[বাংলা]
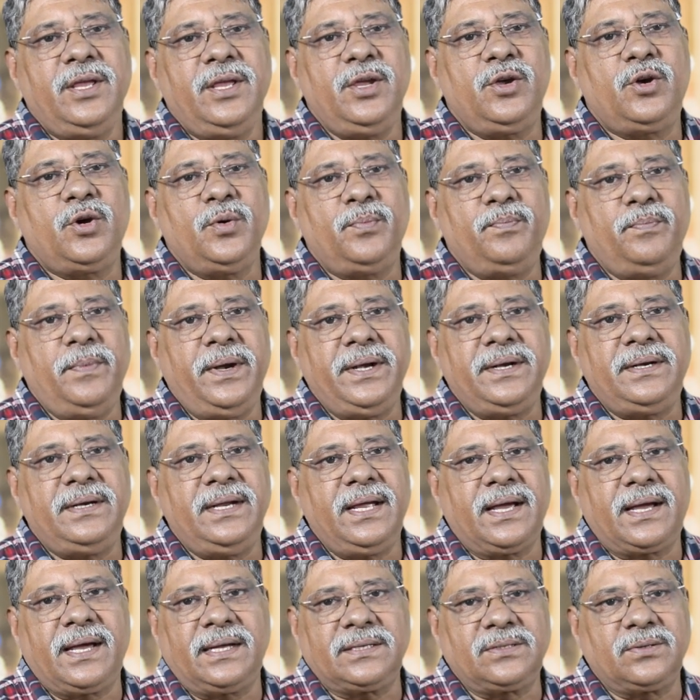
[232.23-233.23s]
ইকুইপমেন্ট
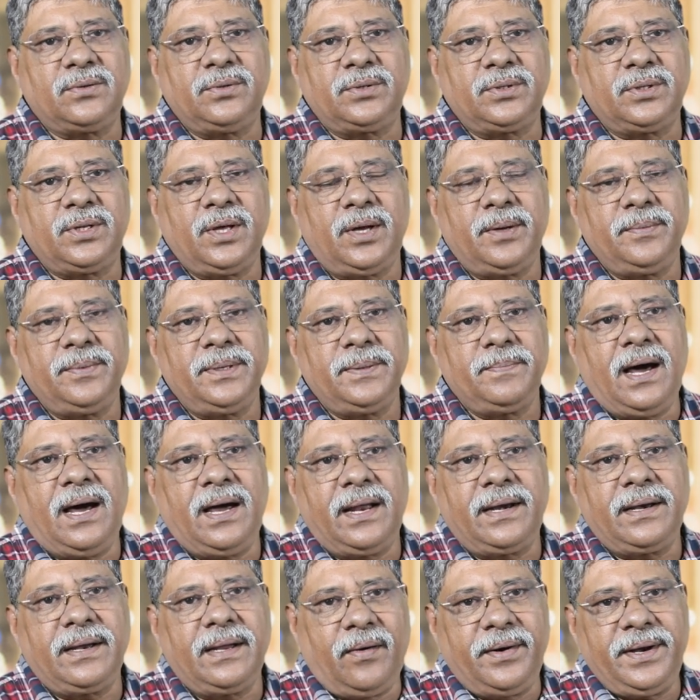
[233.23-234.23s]
নিয়ে কাজ করতে হবে
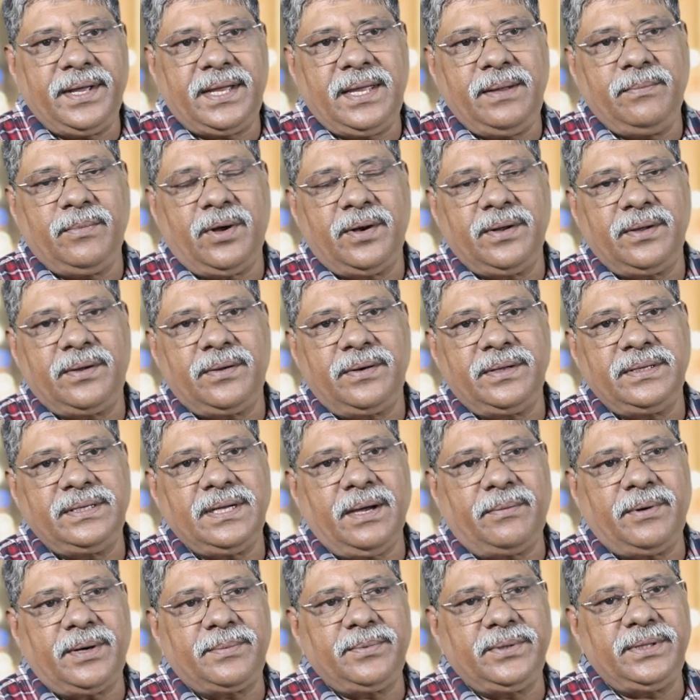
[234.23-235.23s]
আর অনেকেই মনে করে যে
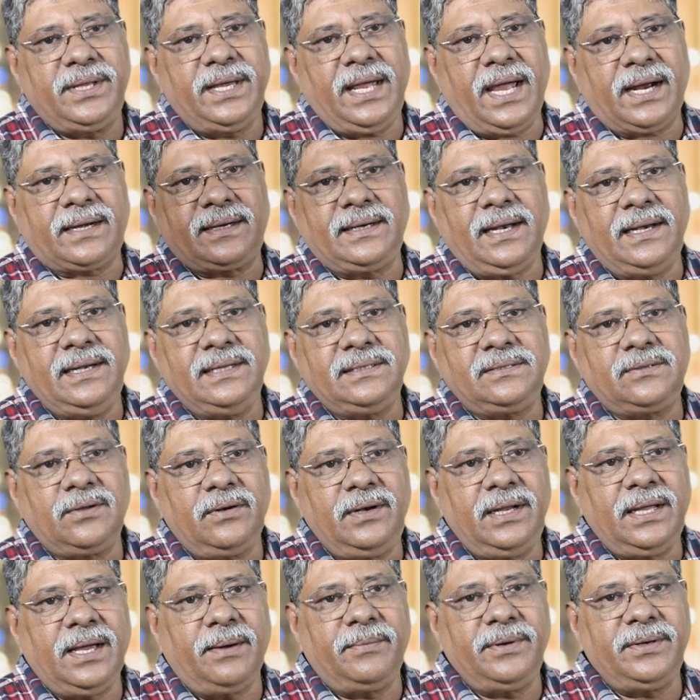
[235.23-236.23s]
আমার বোধহয় একটা লেন্স
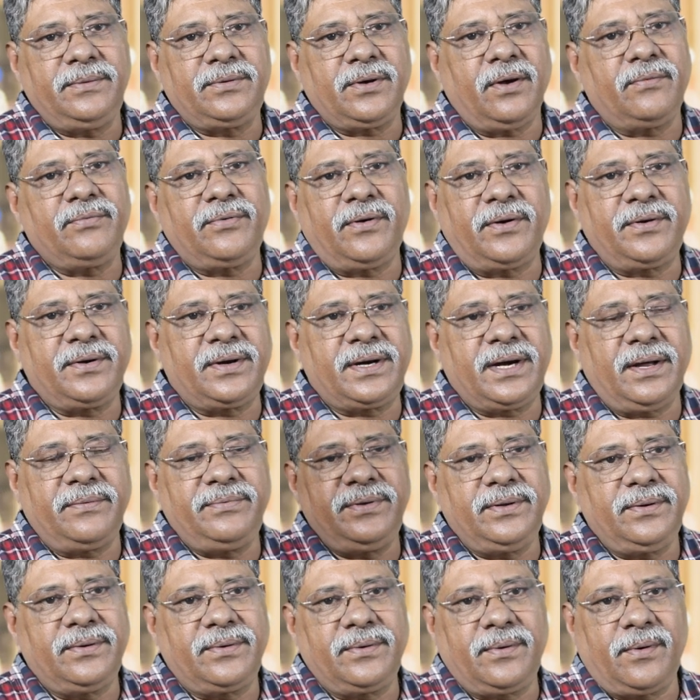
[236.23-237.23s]
হলেই আমি সব
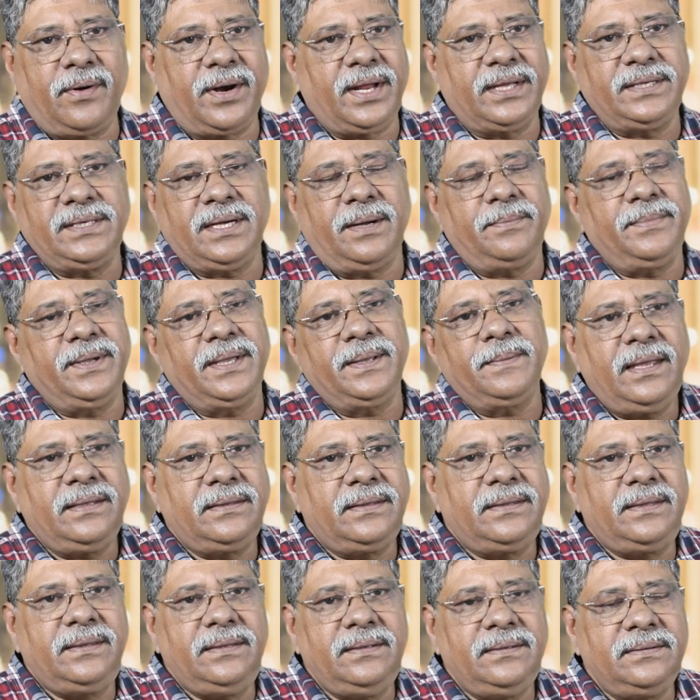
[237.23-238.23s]
ফটোগ্রাফি করা যাবে এই
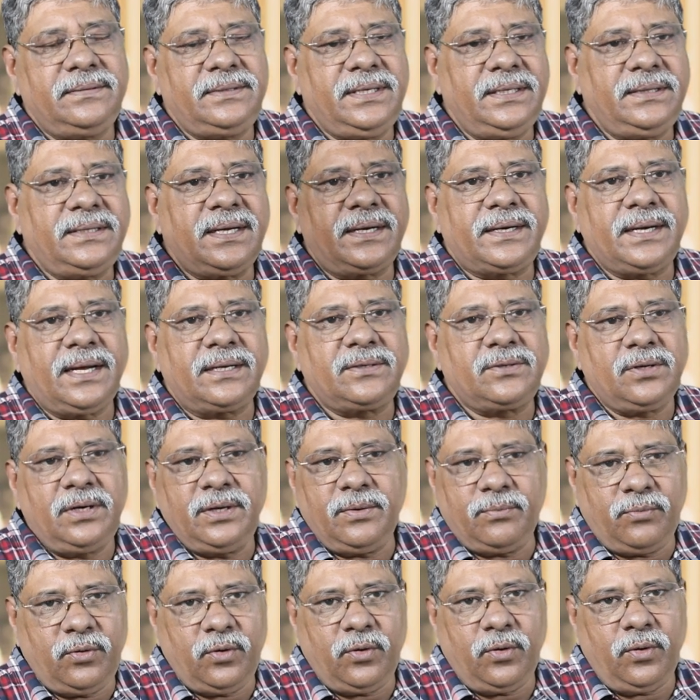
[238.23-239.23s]
চিন্তাটা আসলে
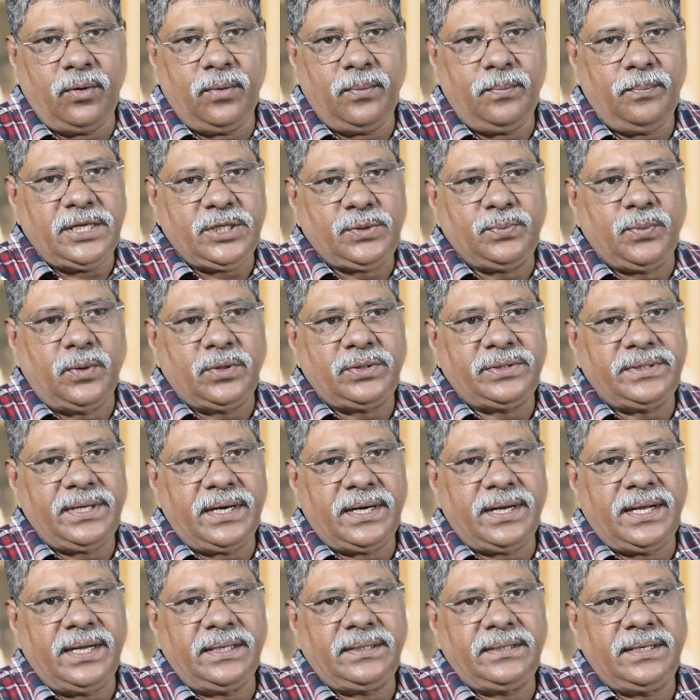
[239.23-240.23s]
ভুল স্পোর্টসের
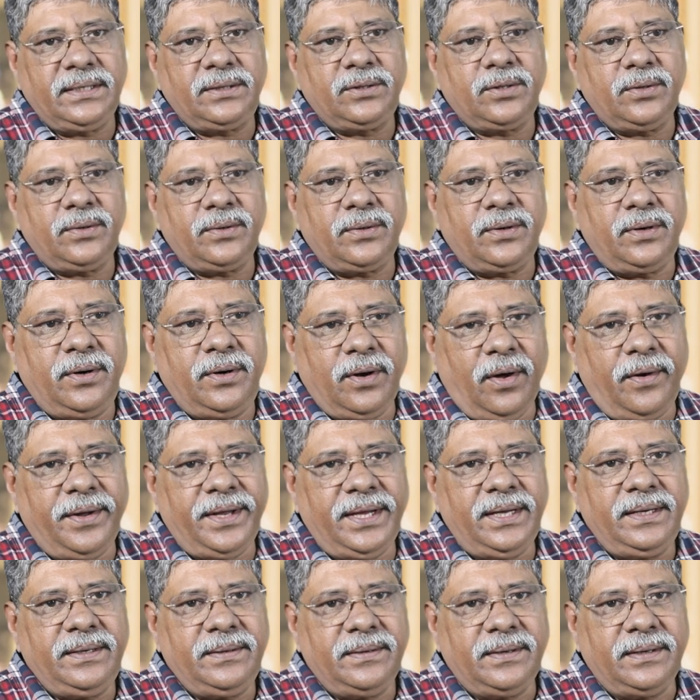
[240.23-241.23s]
ক্ষেত্রে তো নয়
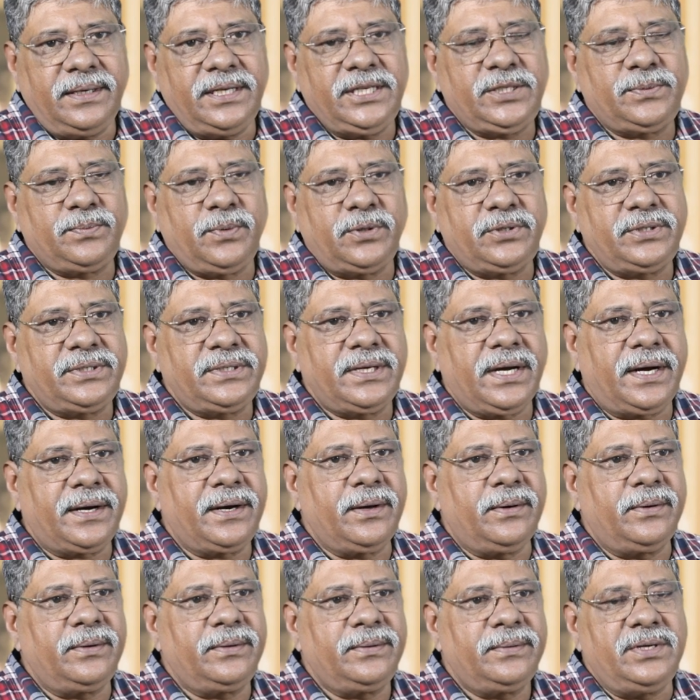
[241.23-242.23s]
স্পোর্টস
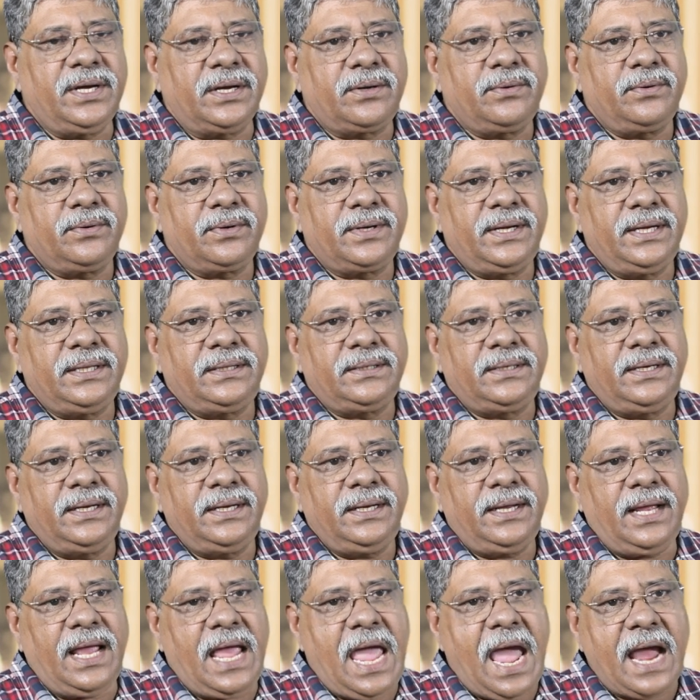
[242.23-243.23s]
ছাড়াও যে কোনো ক্ষেত্রেই
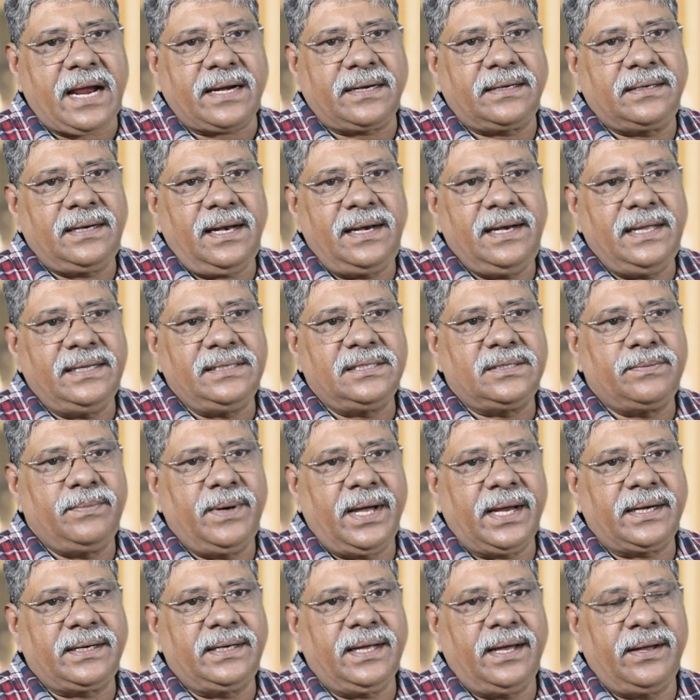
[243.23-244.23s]
একটা লেন্স বা
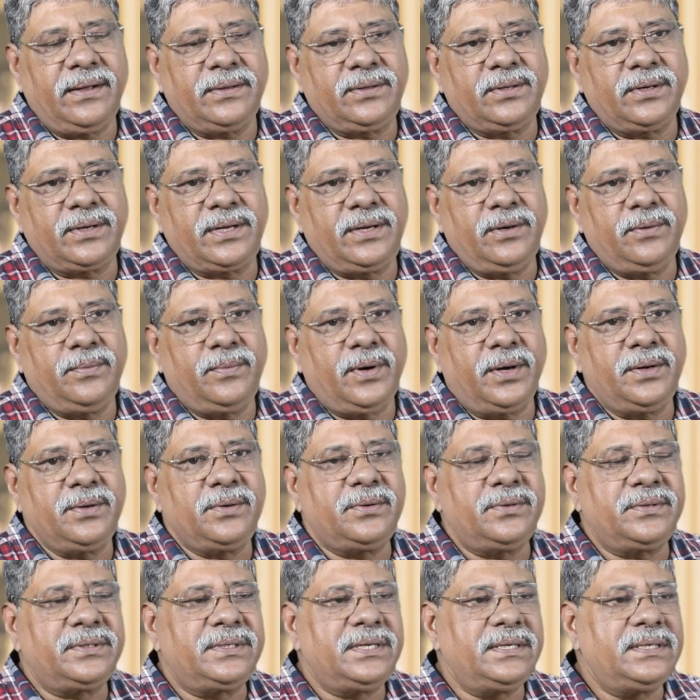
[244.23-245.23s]
একটা হয়তো কেউ মনে
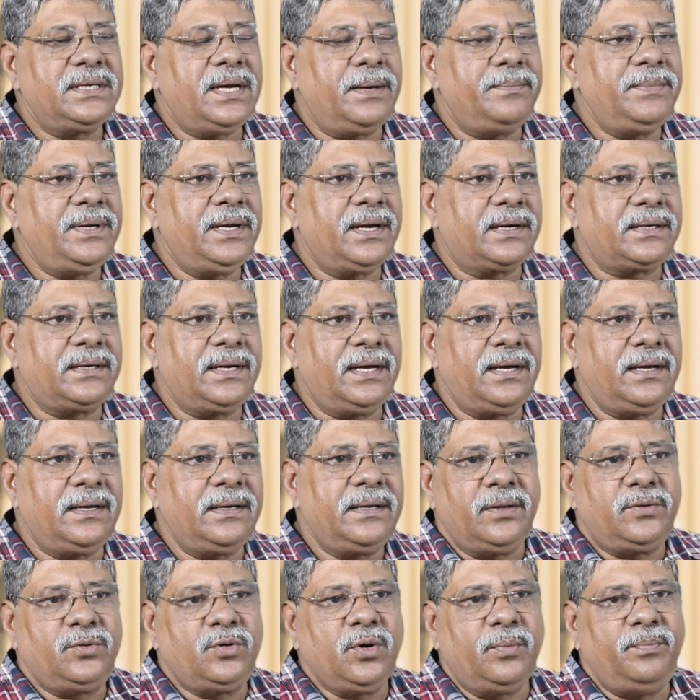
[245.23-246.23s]
করছে যে আমি একটা
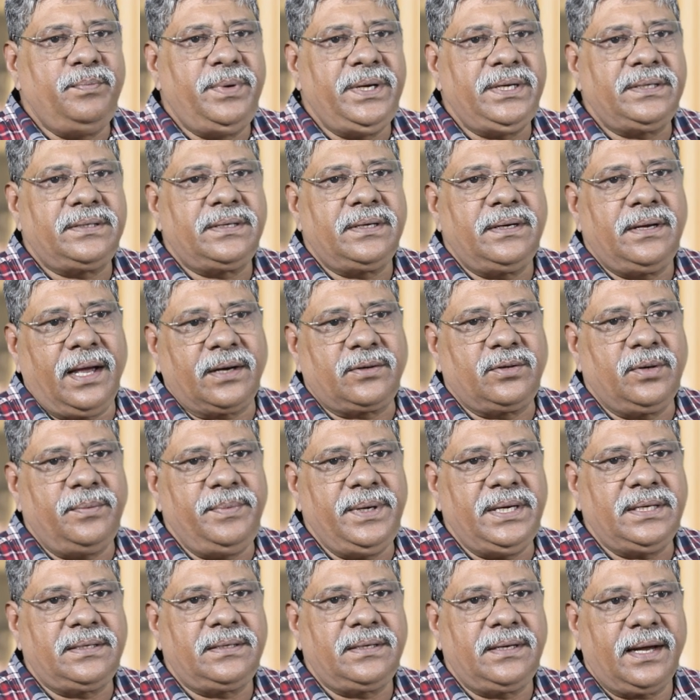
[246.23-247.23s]
চব্বিশ একশো
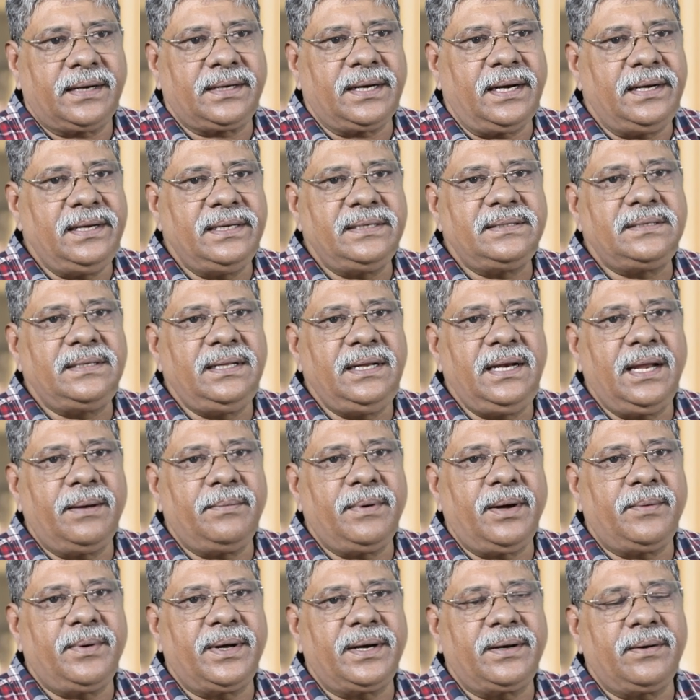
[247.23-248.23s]
বিশ একটা লেন্স নিলাম
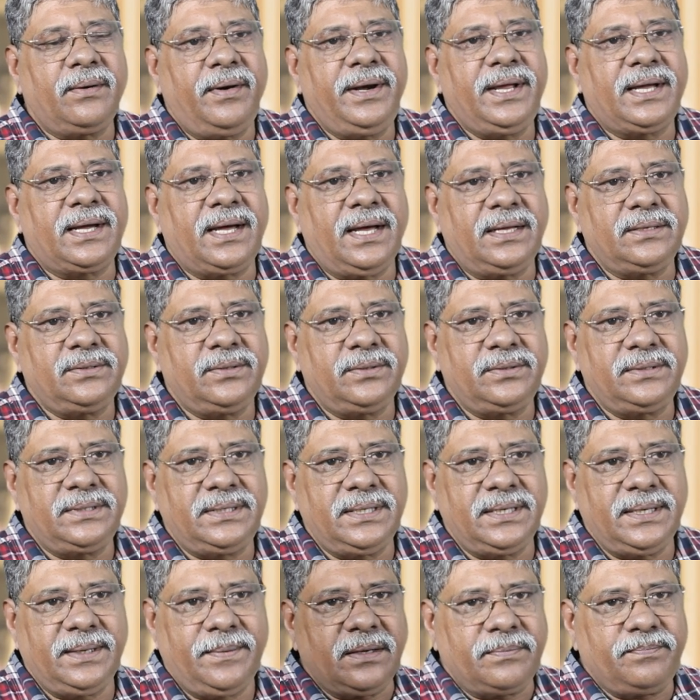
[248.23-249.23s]
আমার অনেক কাজ
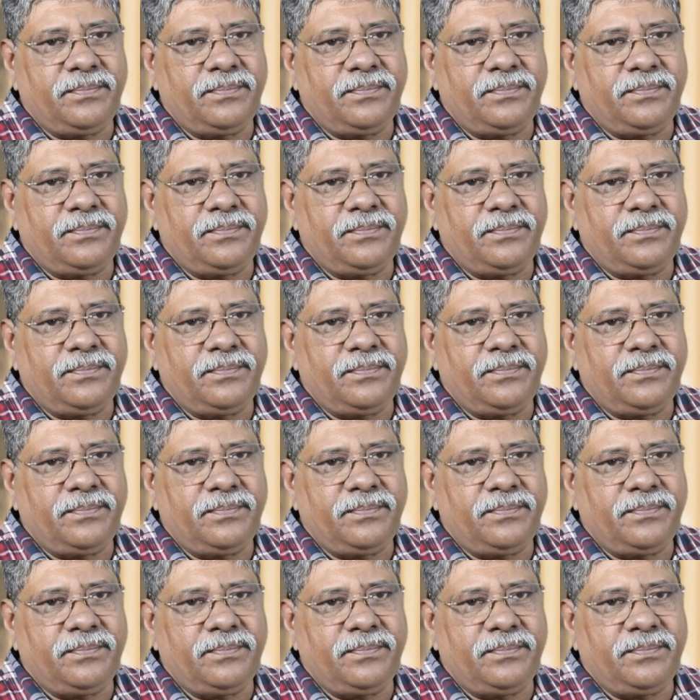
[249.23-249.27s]
হচ্ছে